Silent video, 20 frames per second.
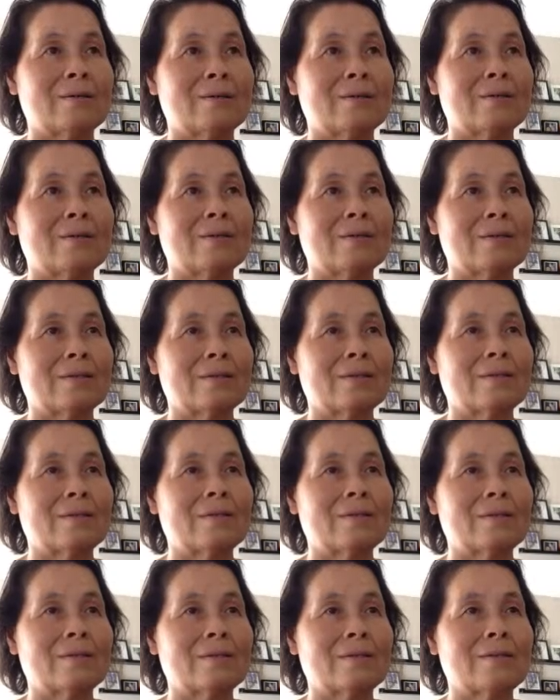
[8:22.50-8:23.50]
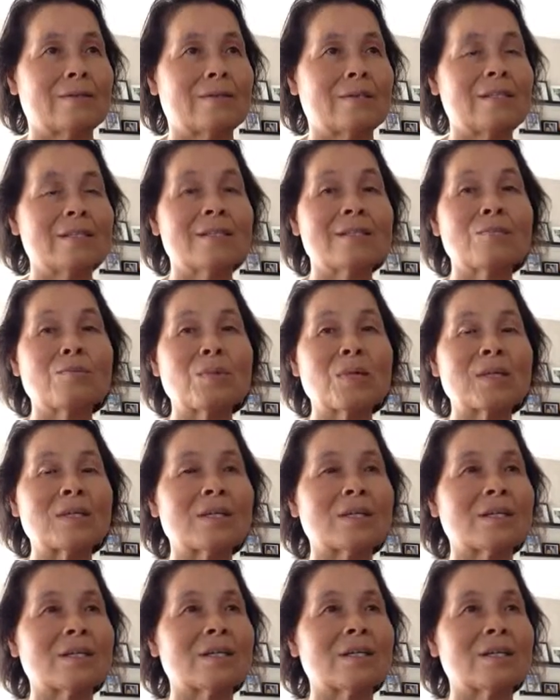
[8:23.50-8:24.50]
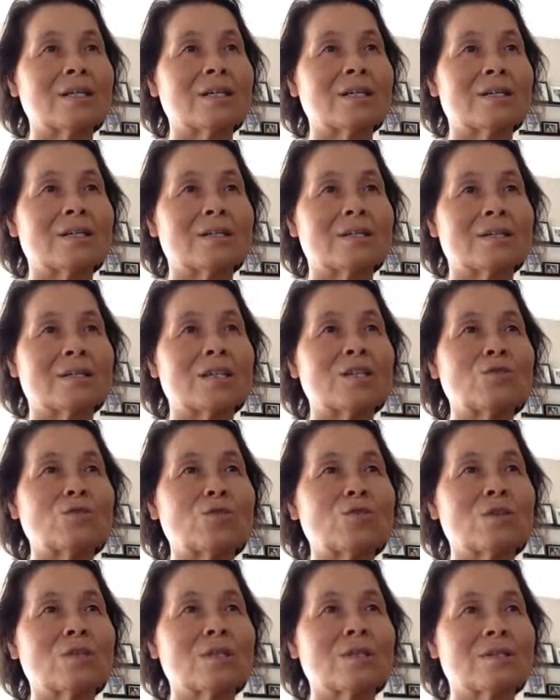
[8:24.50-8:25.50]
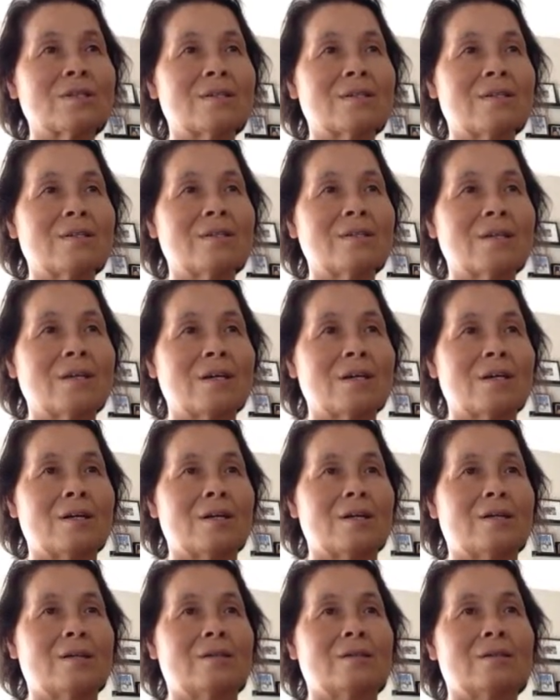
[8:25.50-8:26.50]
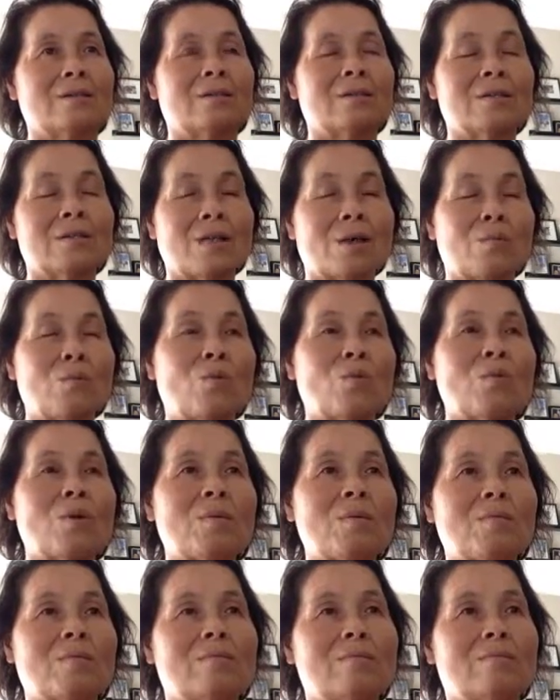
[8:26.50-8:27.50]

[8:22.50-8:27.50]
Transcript: 어, 시스템틱 제도적인 그런 어, 것에 몸에